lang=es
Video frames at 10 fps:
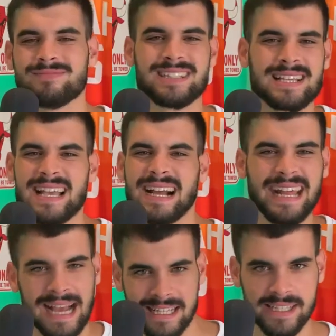esa
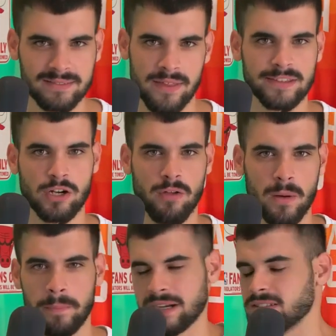sangre caliente dentro de
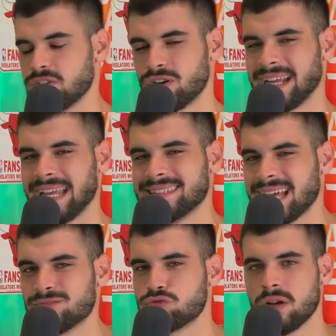los partidos que
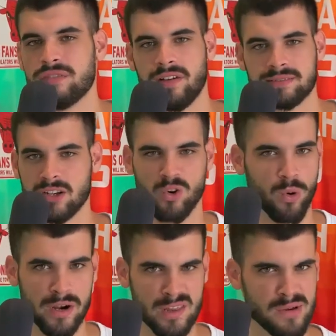tanto le falta a los
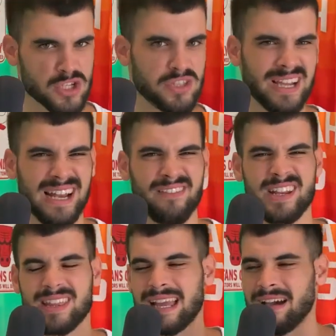jugadores de Minnesota que a la
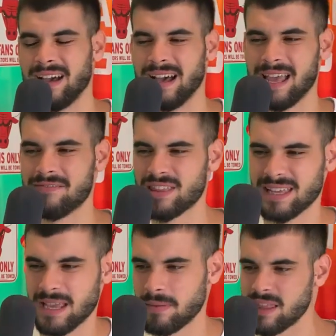vez, hay
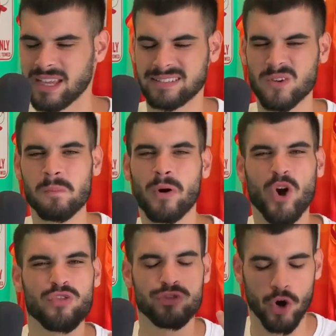veces que parece que están un
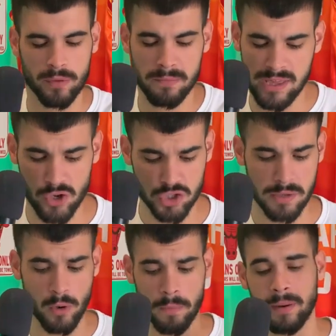poco dormidos.
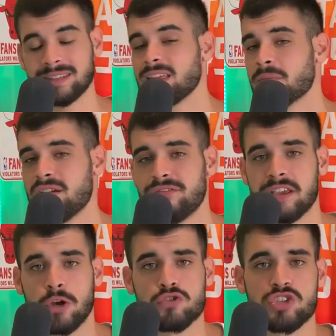Y por parte de
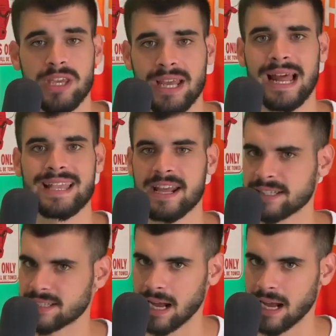Memphis consiguen a Jared